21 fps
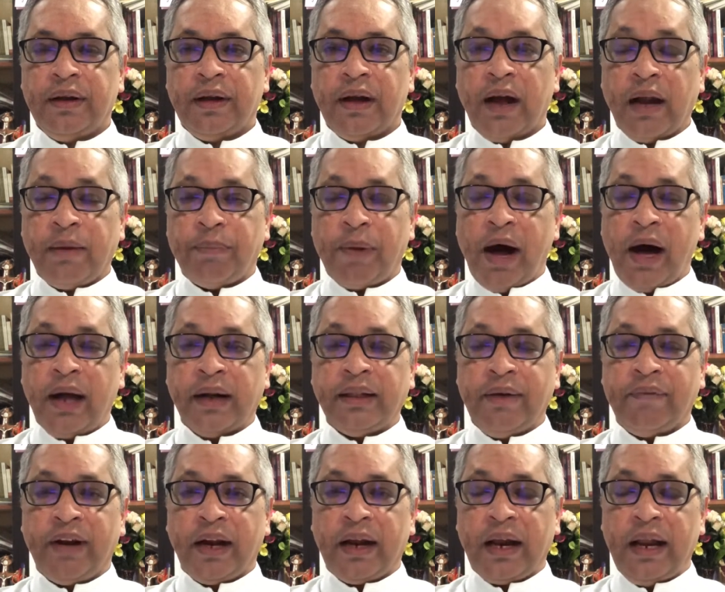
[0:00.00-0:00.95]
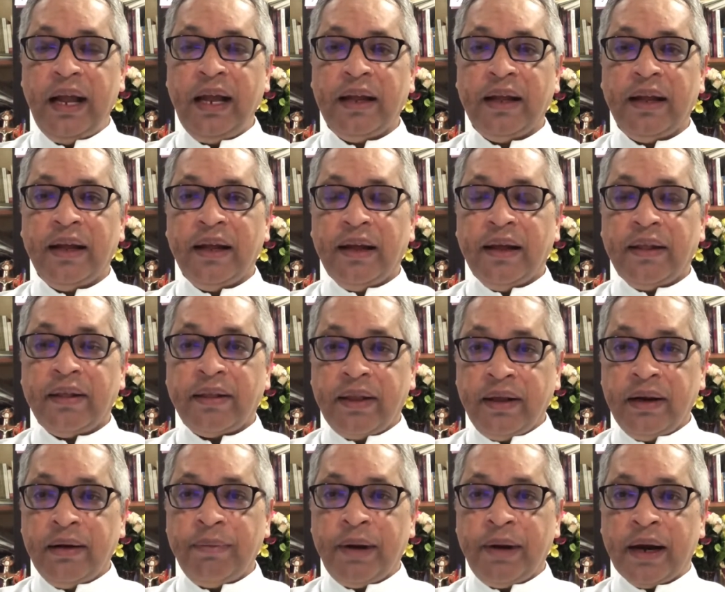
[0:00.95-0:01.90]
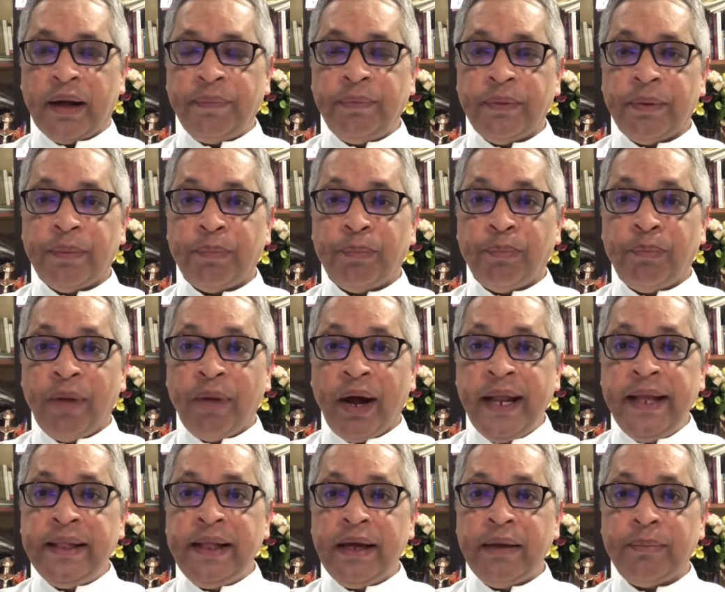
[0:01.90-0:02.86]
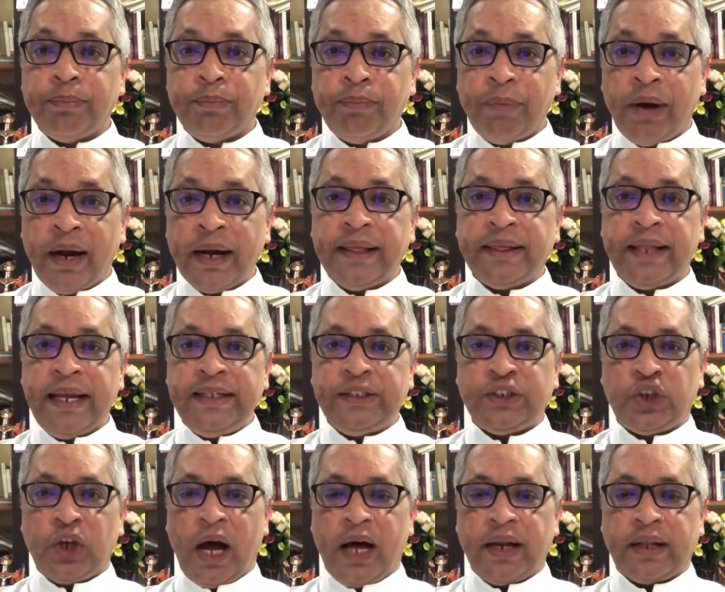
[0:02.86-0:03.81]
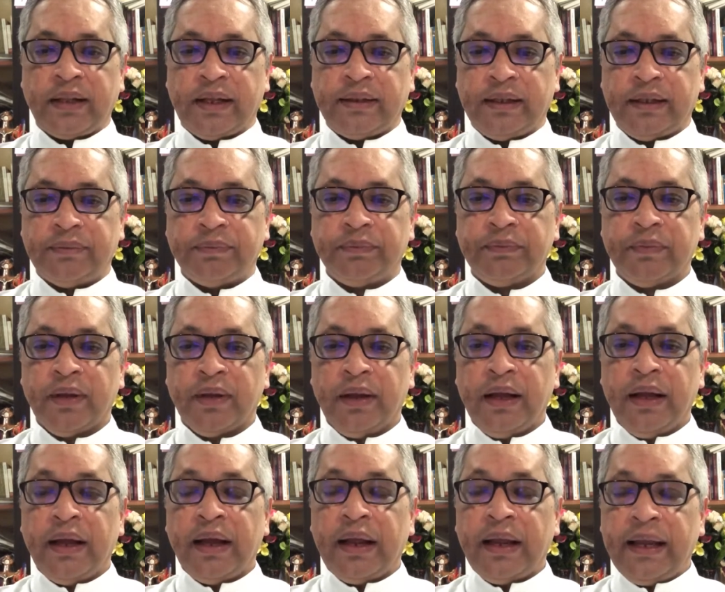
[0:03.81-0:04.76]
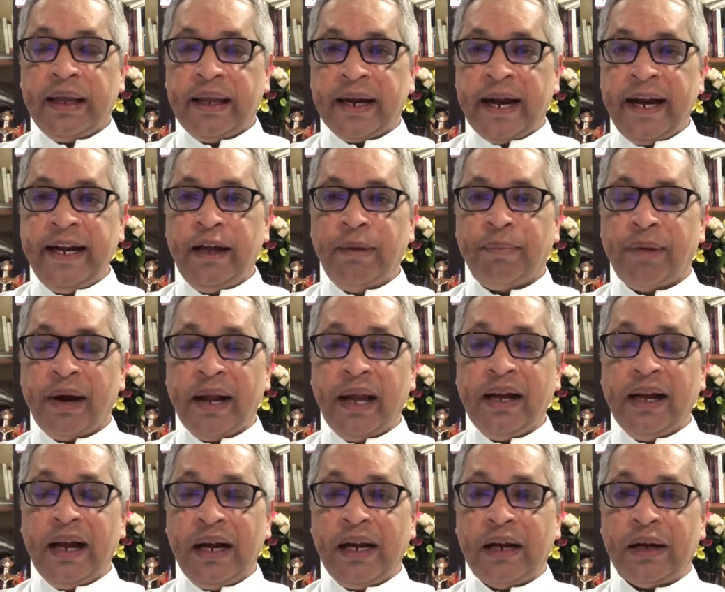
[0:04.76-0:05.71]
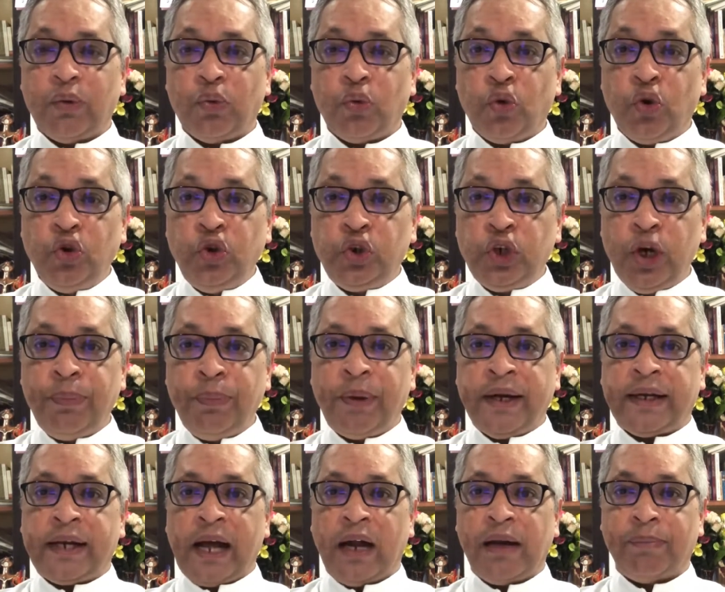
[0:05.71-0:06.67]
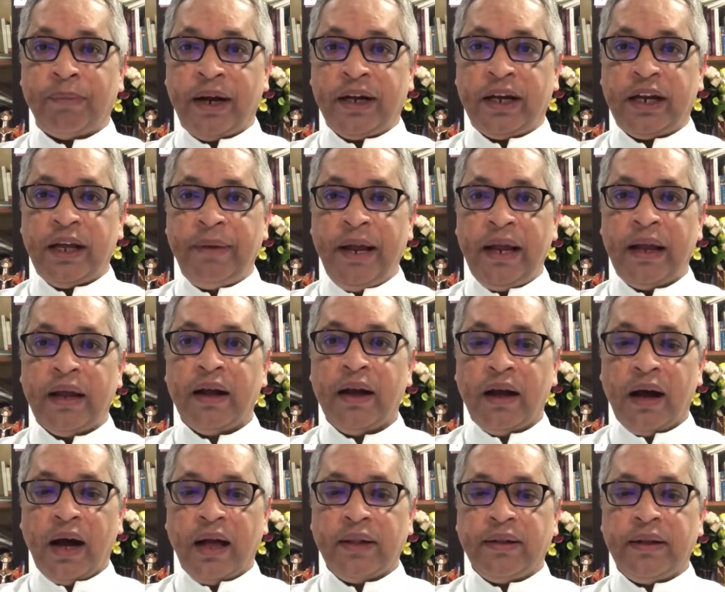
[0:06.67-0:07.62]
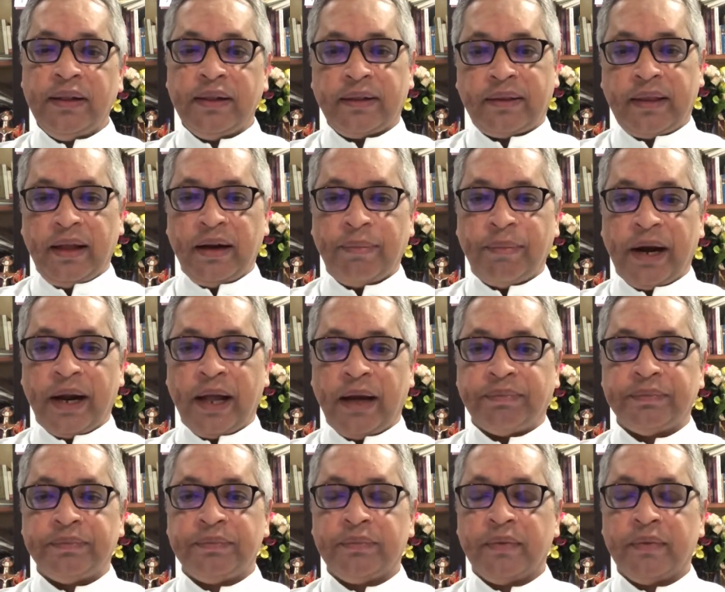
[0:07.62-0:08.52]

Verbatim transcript: அன்பார்ந்தவர்களே திருமணம் மனித மனத்தை சார்ந்தது இரண்டு மனங்கள் ஒன்றுபட்டால் மட்டுமே அது திருமணம்